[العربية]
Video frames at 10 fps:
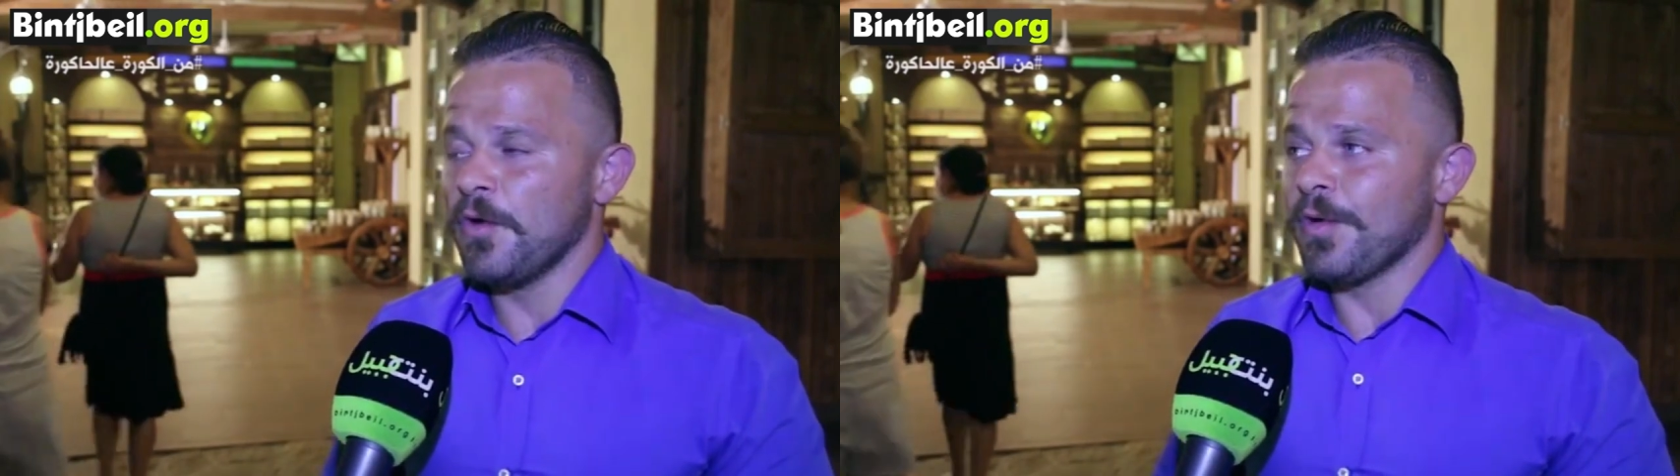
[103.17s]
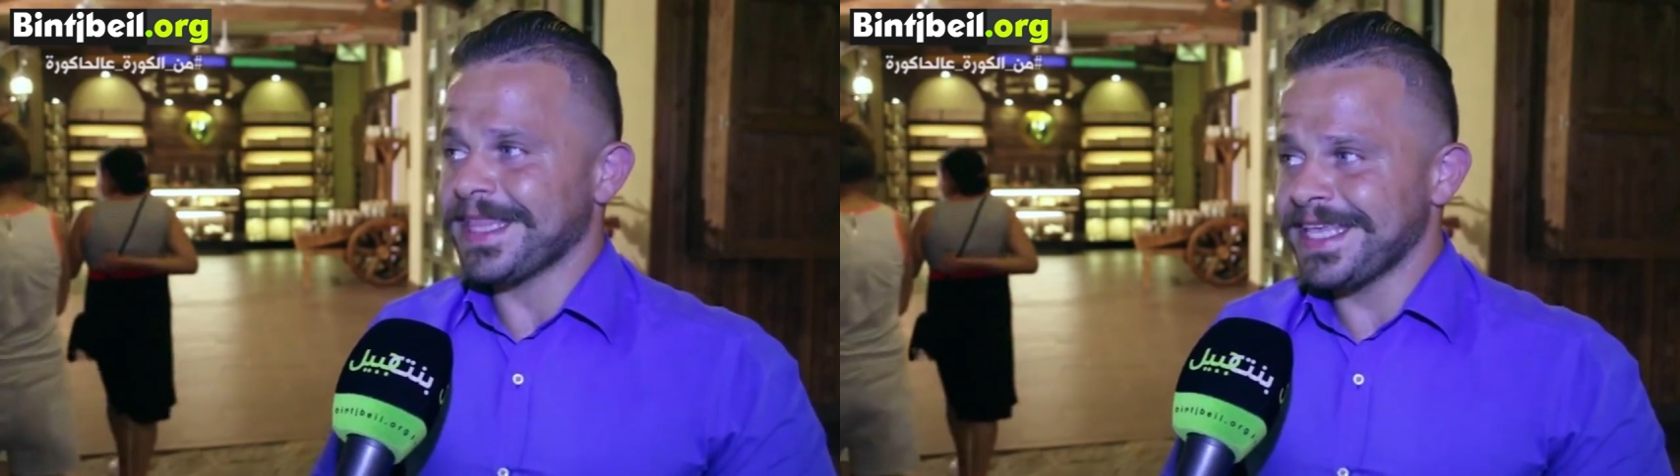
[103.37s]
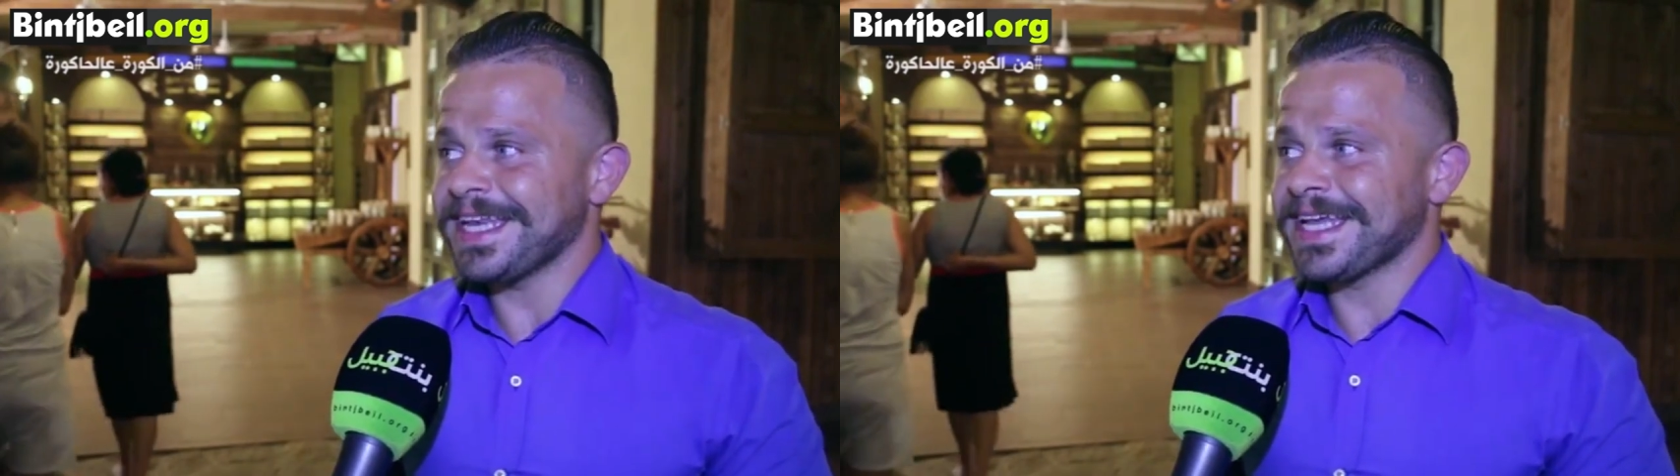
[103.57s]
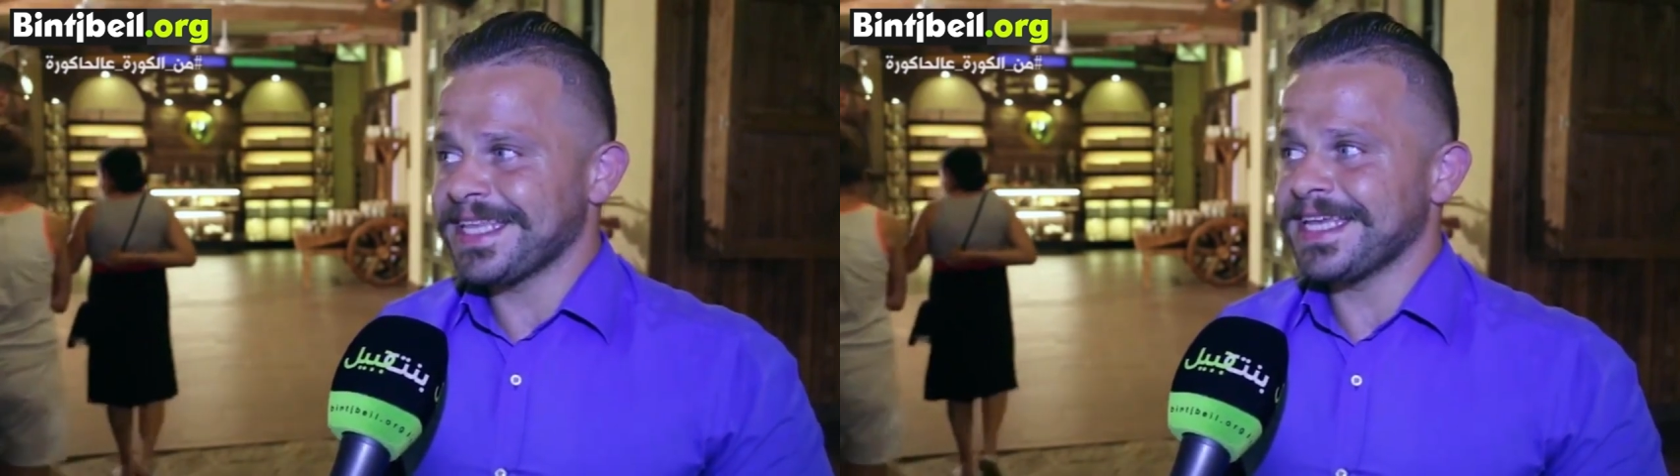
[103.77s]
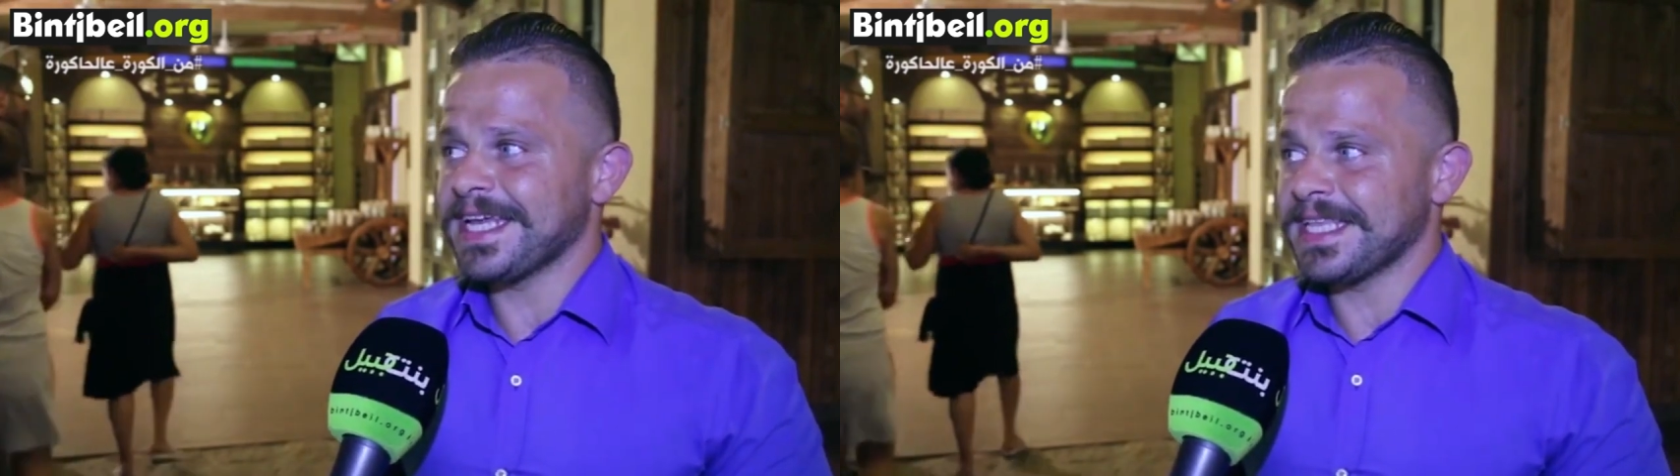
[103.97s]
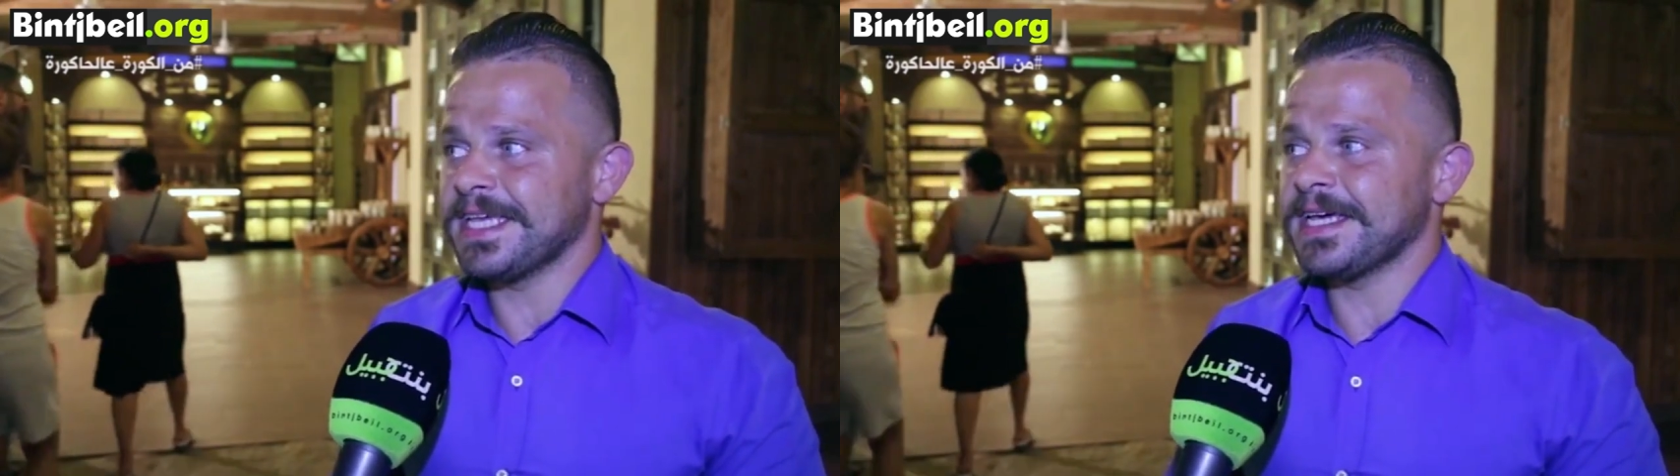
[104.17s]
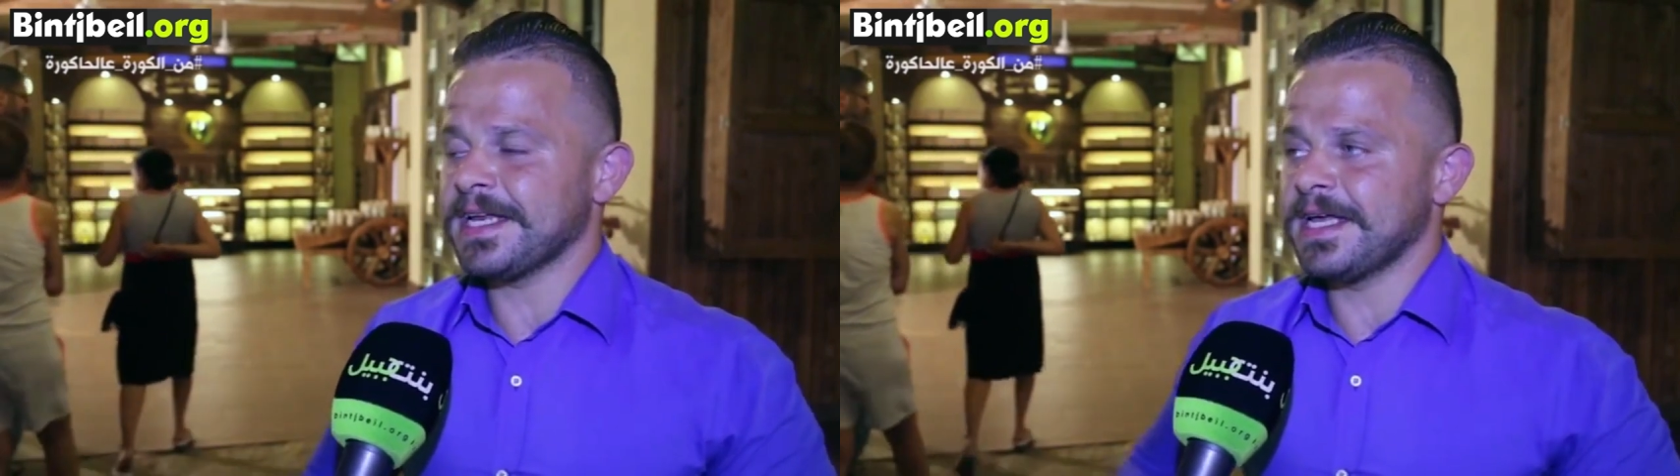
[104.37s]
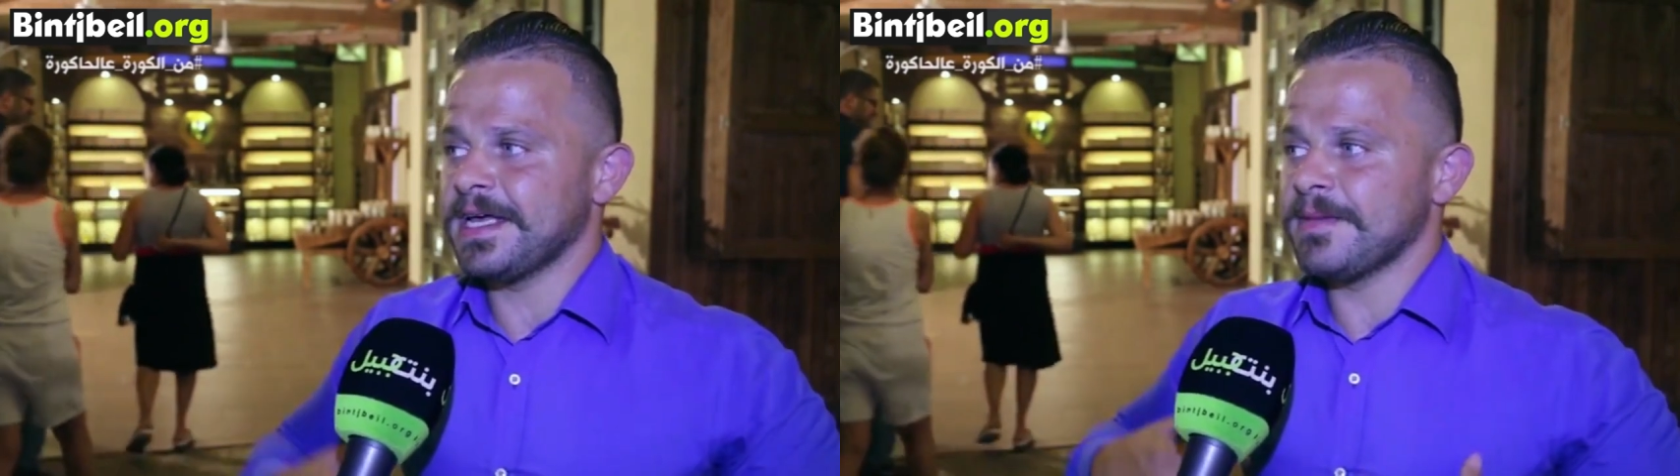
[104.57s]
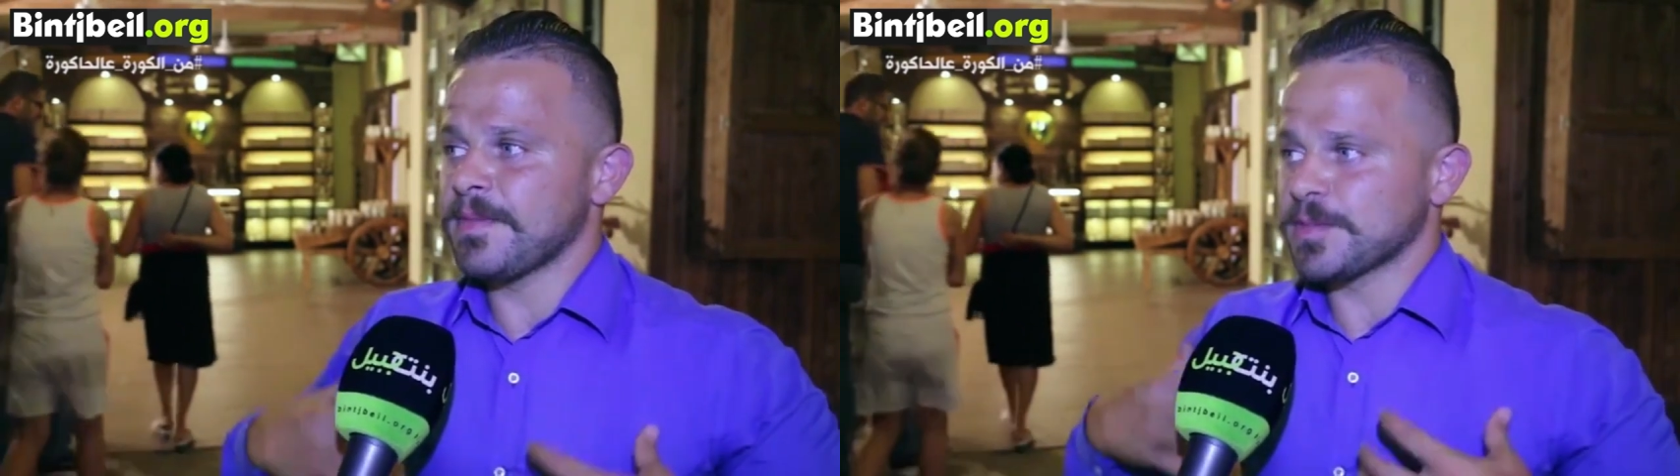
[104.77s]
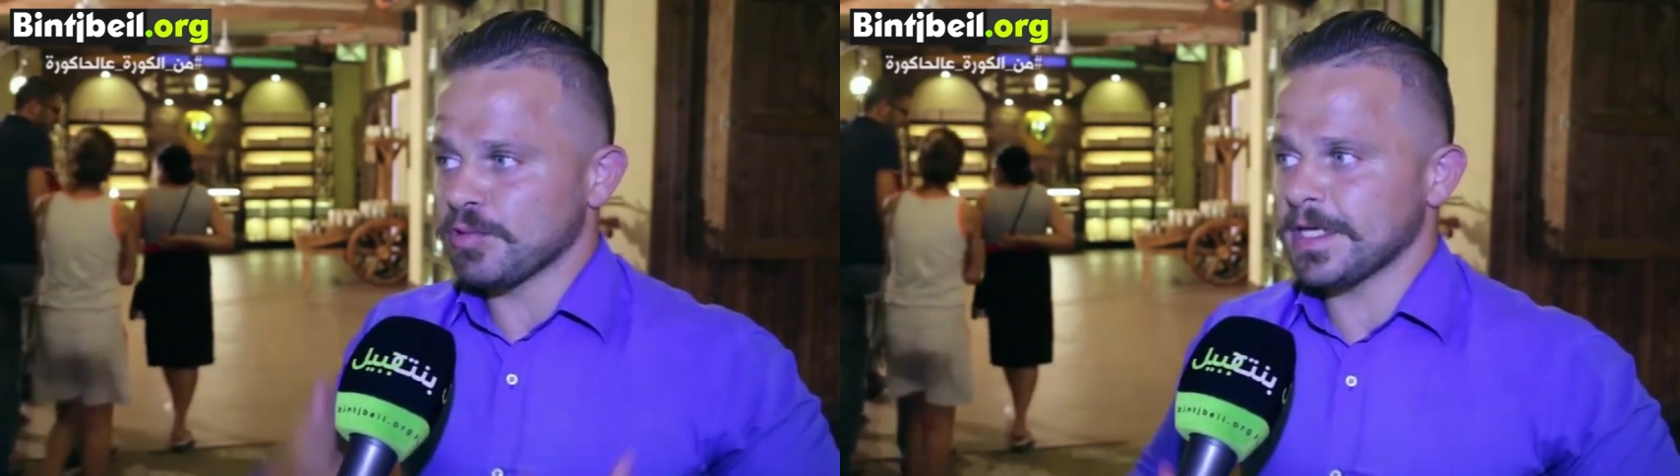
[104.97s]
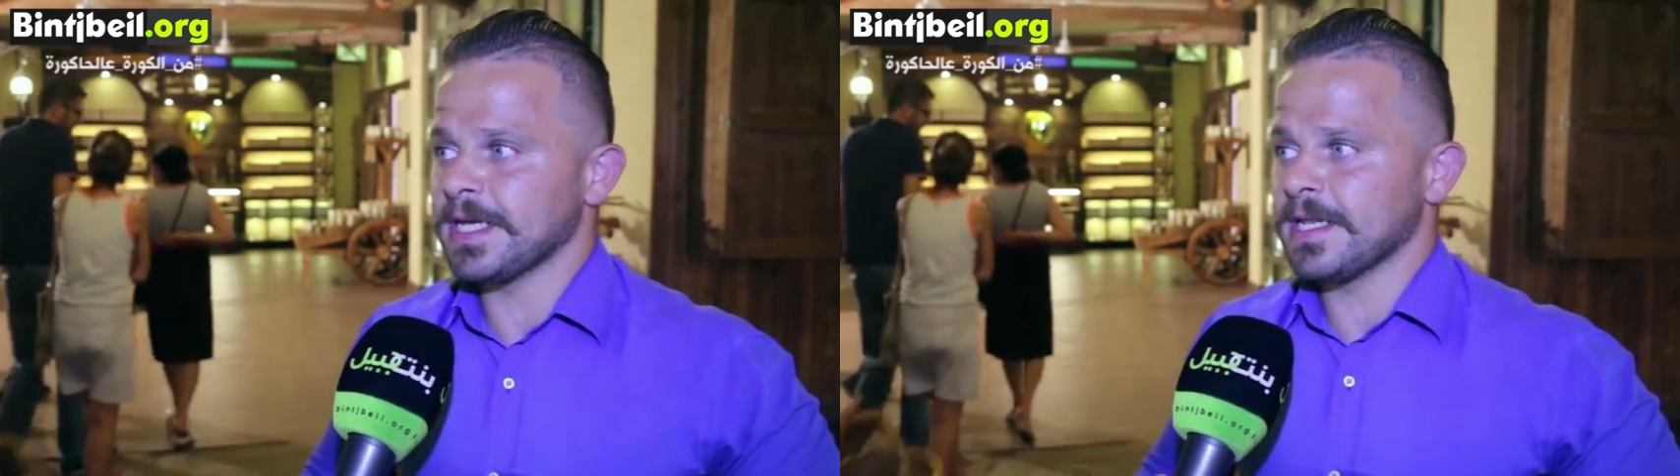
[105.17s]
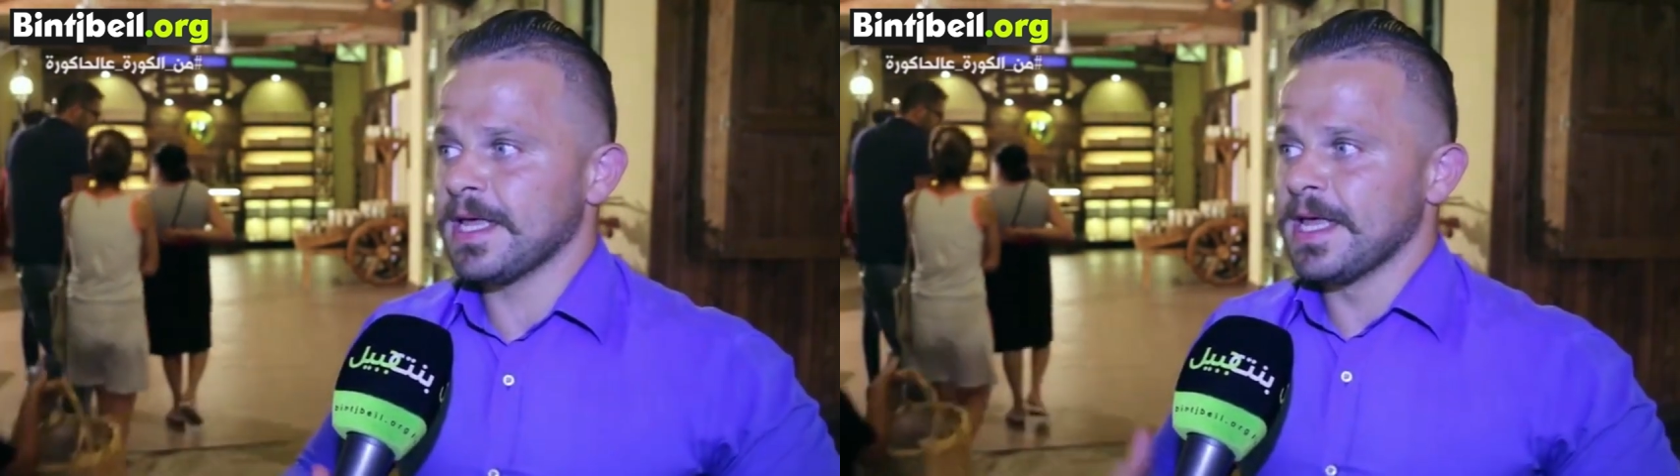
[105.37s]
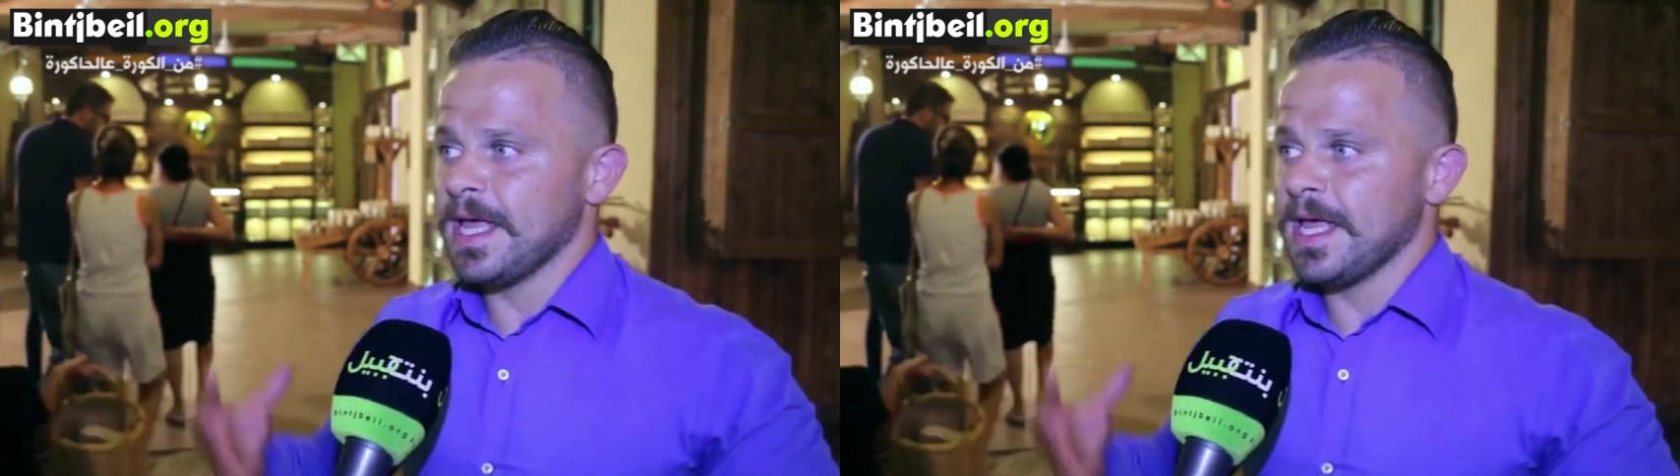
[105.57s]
وكتير كتير كتير آه، مبسوطين